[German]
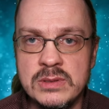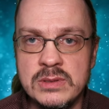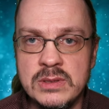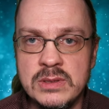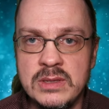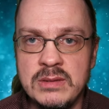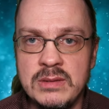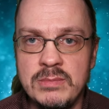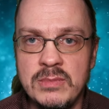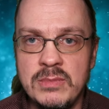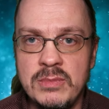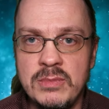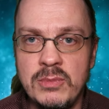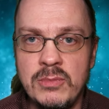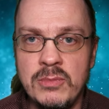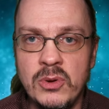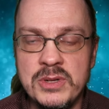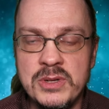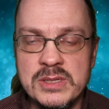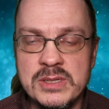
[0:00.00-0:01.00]
Die
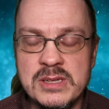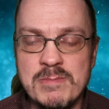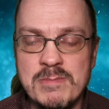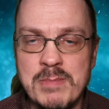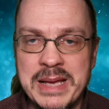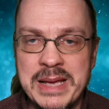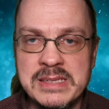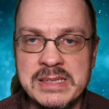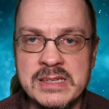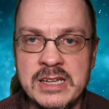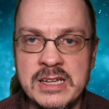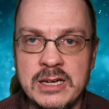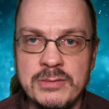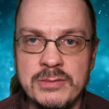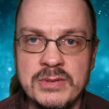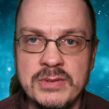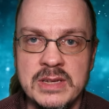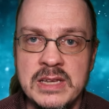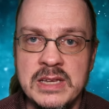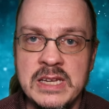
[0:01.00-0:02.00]
Leute sind
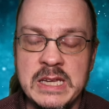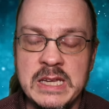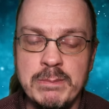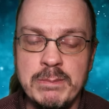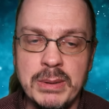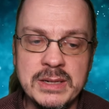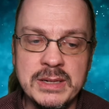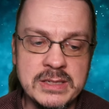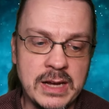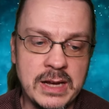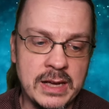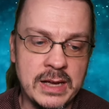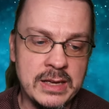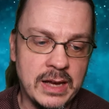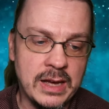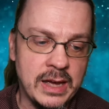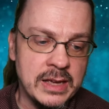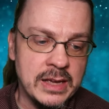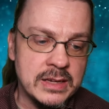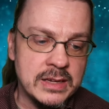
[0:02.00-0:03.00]
massenhaft in die Partei
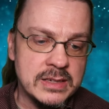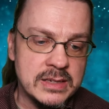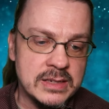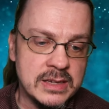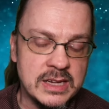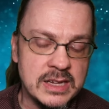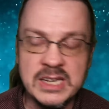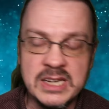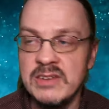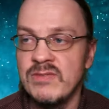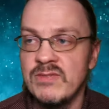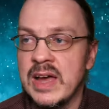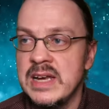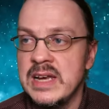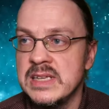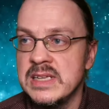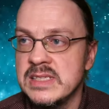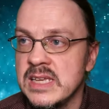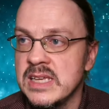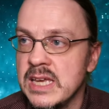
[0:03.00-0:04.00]
eingetreten, weil
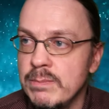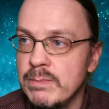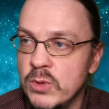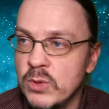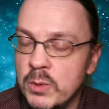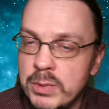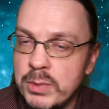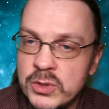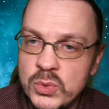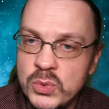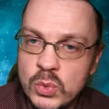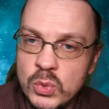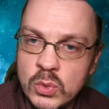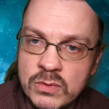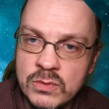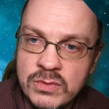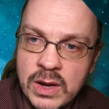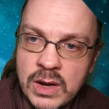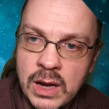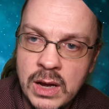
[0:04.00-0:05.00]
es eben
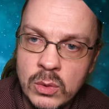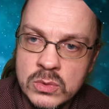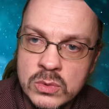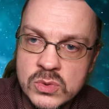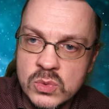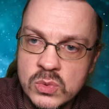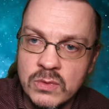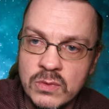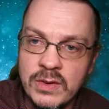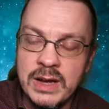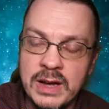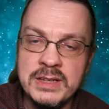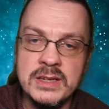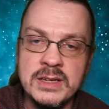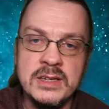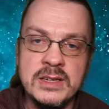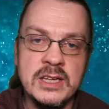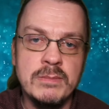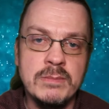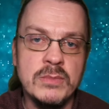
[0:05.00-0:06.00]
opportun war. Und so waren
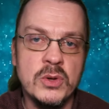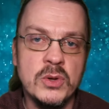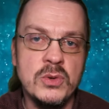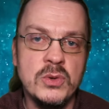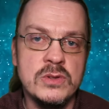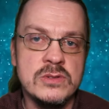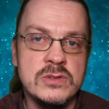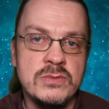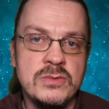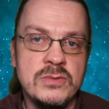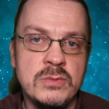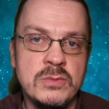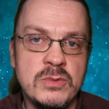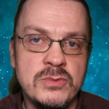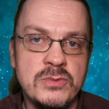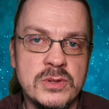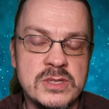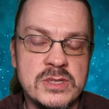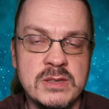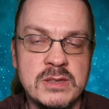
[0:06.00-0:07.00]
dann eben auch
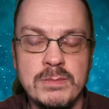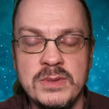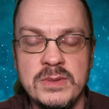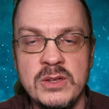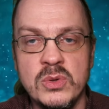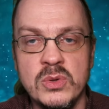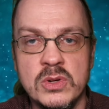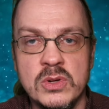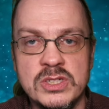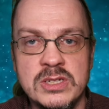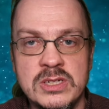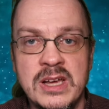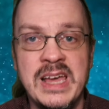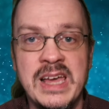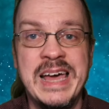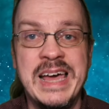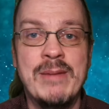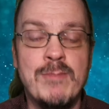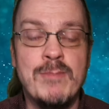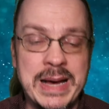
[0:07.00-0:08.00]
1945 die Deutschen
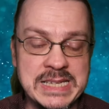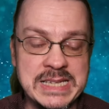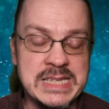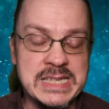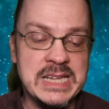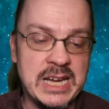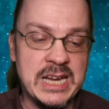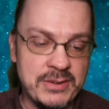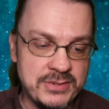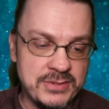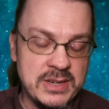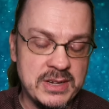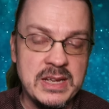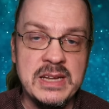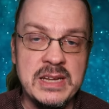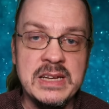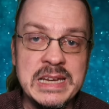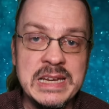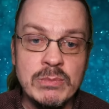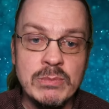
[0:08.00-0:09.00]
massenhaft
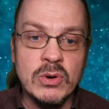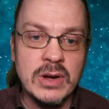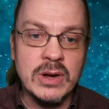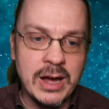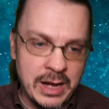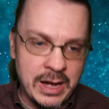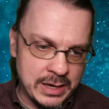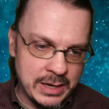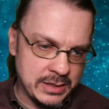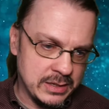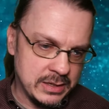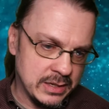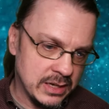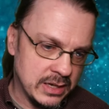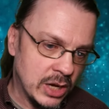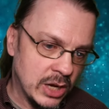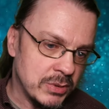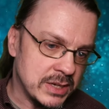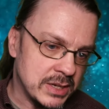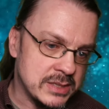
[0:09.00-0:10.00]
Demokraten. Ich
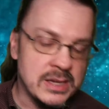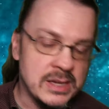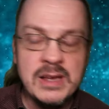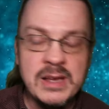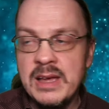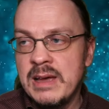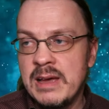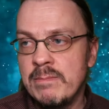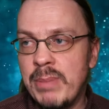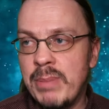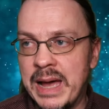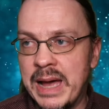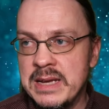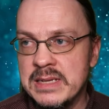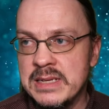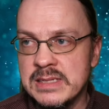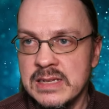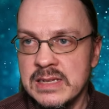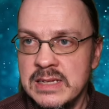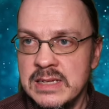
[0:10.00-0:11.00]
glaube, dass
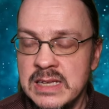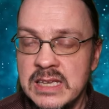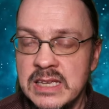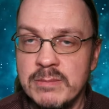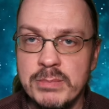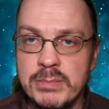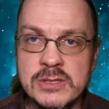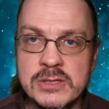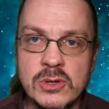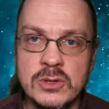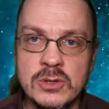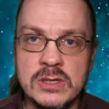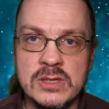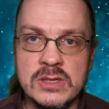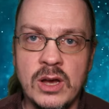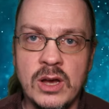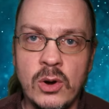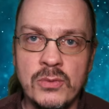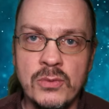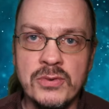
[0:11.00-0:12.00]
beides nicht
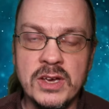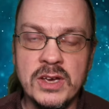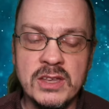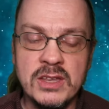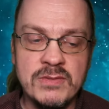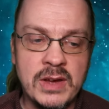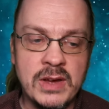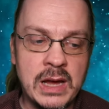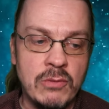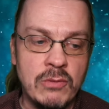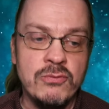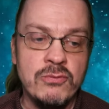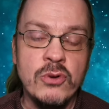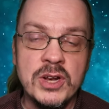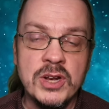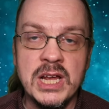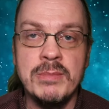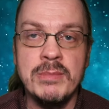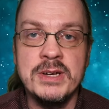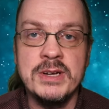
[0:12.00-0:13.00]
besonders aufrecht war,
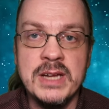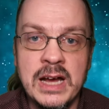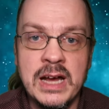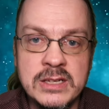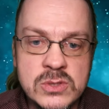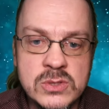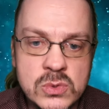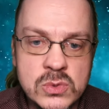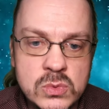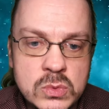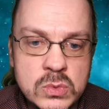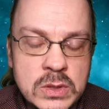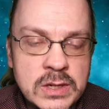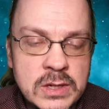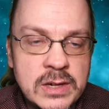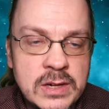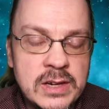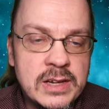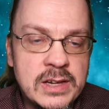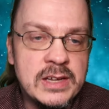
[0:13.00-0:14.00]
führt aber dazu,
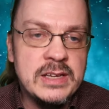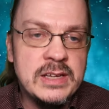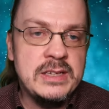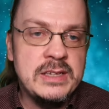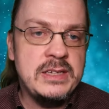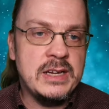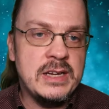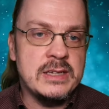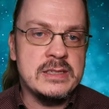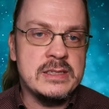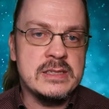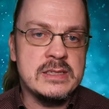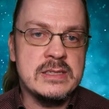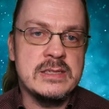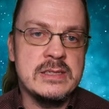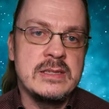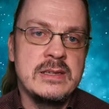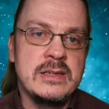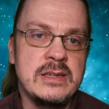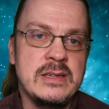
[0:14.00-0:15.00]

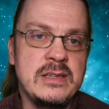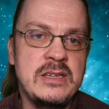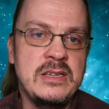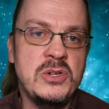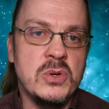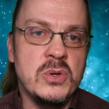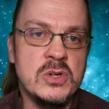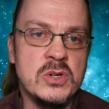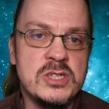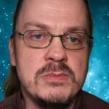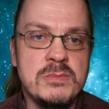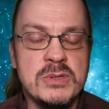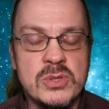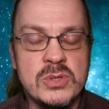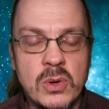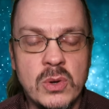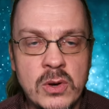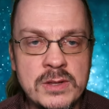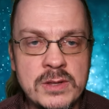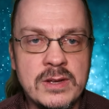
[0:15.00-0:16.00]
dass die Deutschen bis
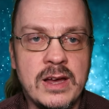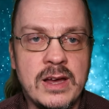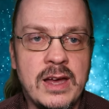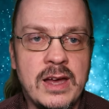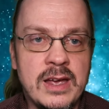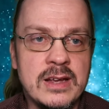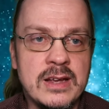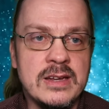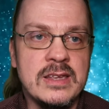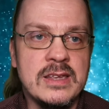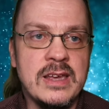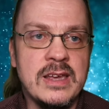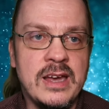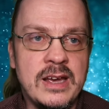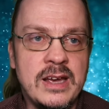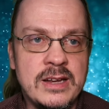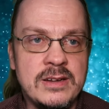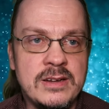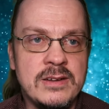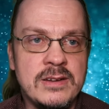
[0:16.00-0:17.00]
heute eigentlich
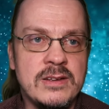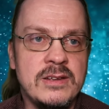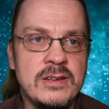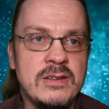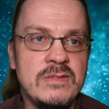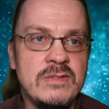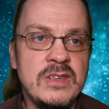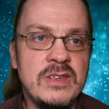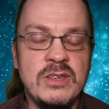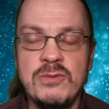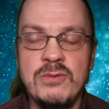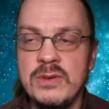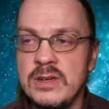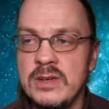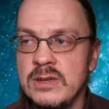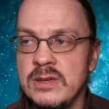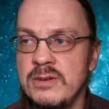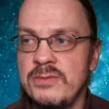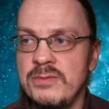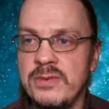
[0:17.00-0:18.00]
ein wie ich
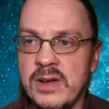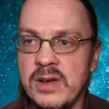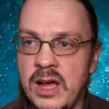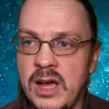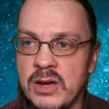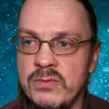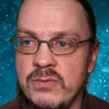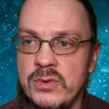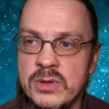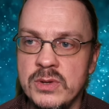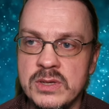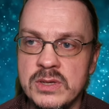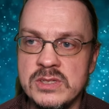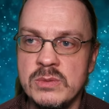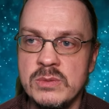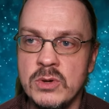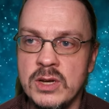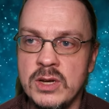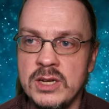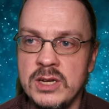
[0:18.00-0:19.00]
finde, fragwürdiges
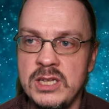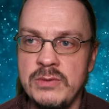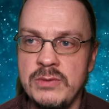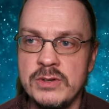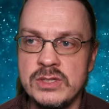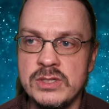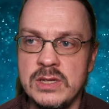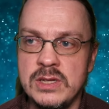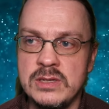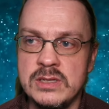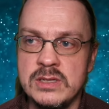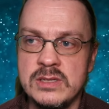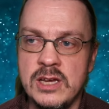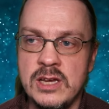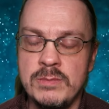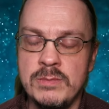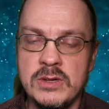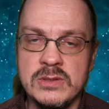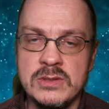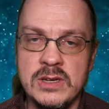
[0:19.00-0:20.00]
Demokratieverständnis
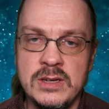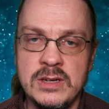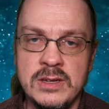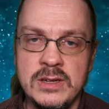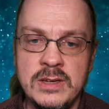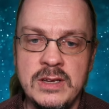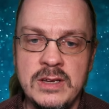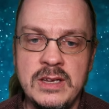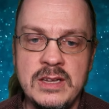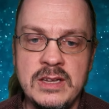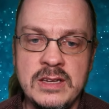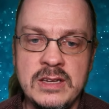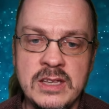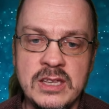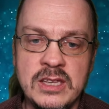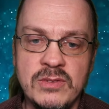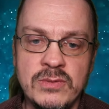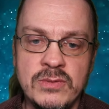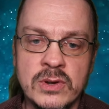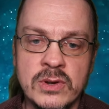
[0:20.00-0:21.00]
haben. Also ein
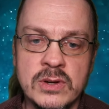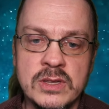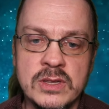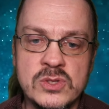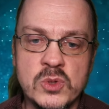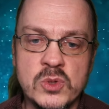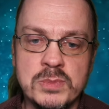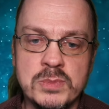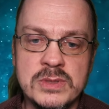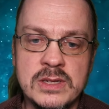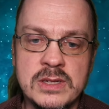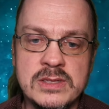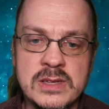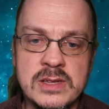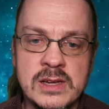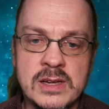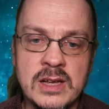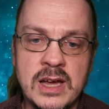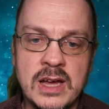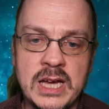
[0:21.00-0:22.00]
nicht wirklich
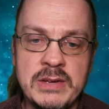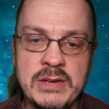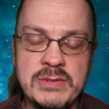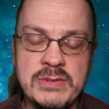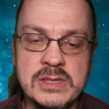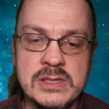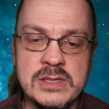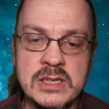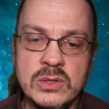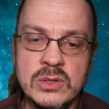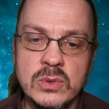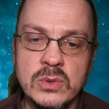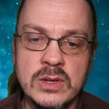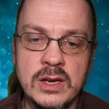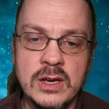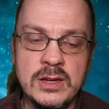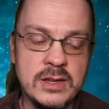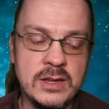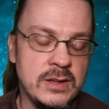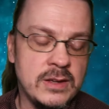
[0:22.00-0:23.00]
substanziell gereiftes, nicht durch,
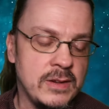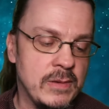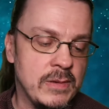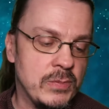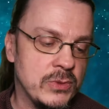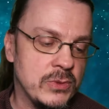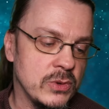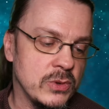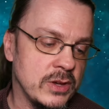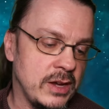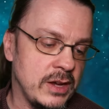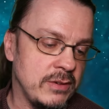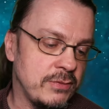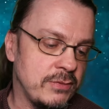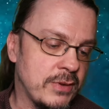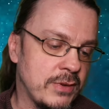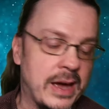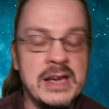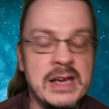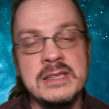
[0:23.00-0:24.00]
eine, durch einen
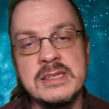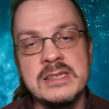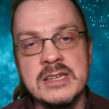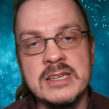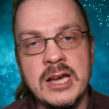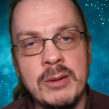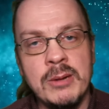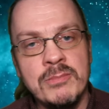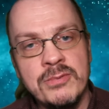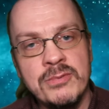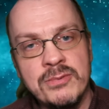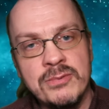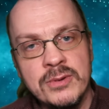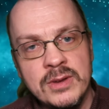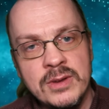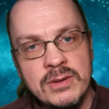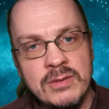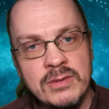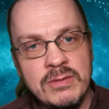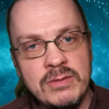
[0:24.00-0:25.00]
Freiheitskampf,
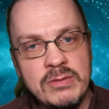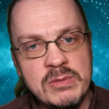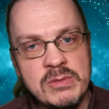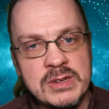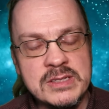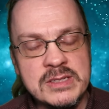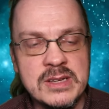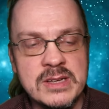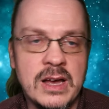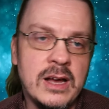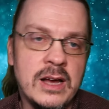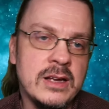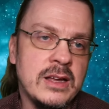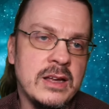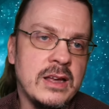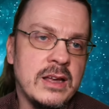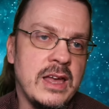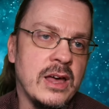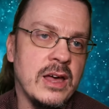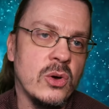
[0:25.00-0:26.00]
wie ich will mal
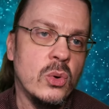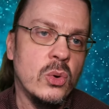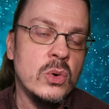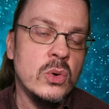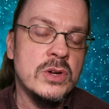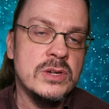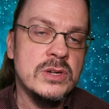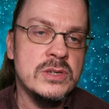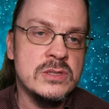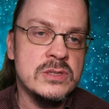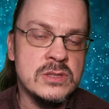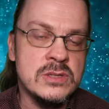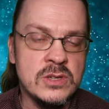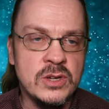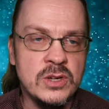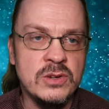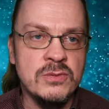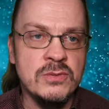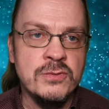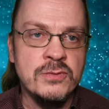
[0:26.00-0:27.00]
sagen, errungenes,
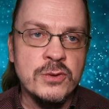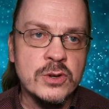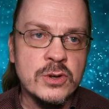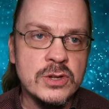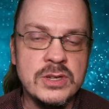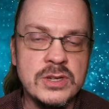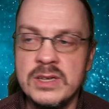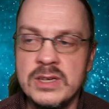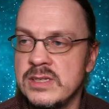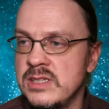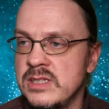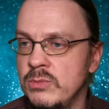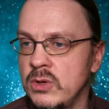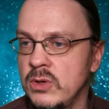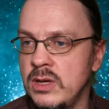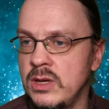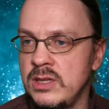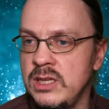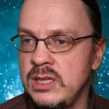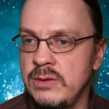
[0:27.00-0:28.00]
würdiges
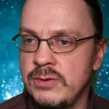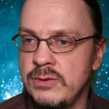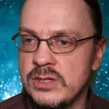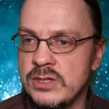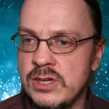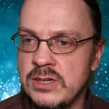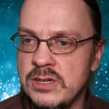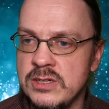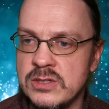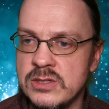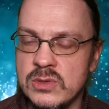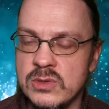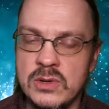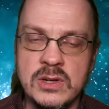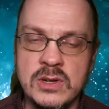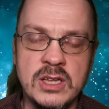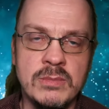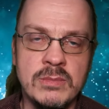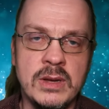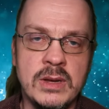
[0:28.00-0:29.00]
Demokratieverständnis,
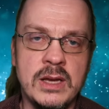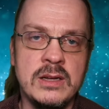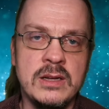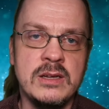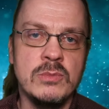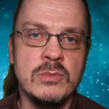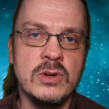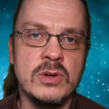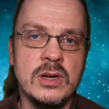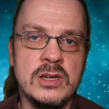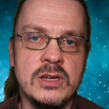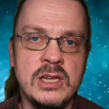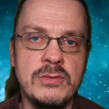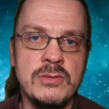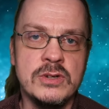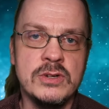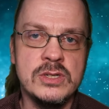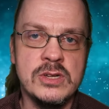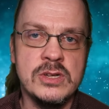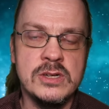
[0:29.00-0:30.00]
sondern immer ein
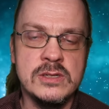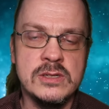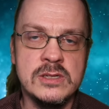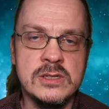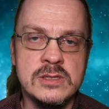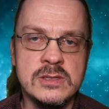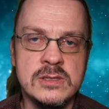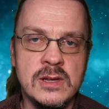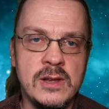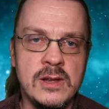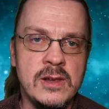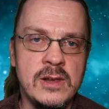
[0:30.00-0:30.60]
Demokratieverständnis